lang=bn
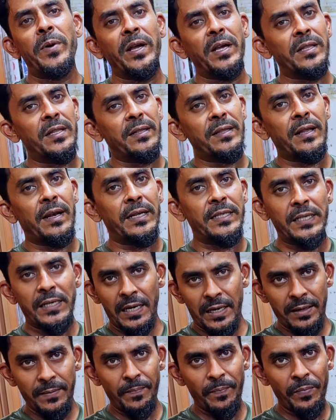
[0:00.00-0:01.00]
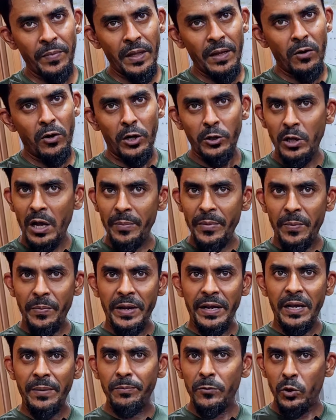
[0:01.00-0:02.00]
আপনাকে দিতে রাজি না হয়তো আমি
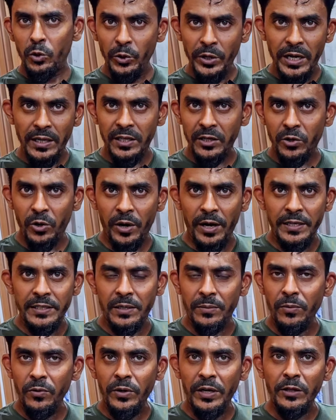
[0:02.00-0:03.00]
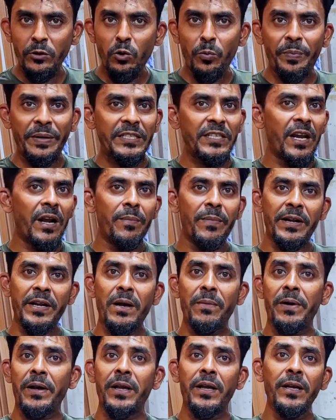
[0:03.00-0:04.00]
আপনাকে দুনিয়াতে ঠকাই যাব কিন্তু বিচারের
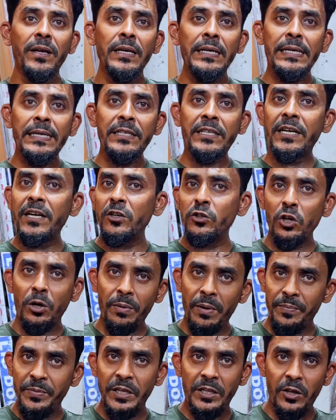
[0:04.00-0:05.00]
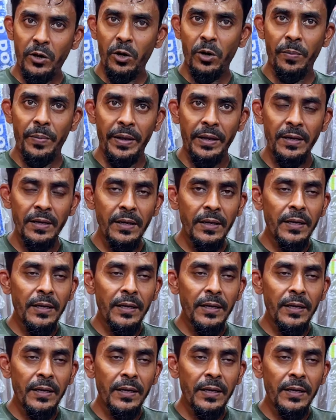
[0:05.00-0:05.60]
মাঠে আমাকে সেটা জবাব দিতে হবে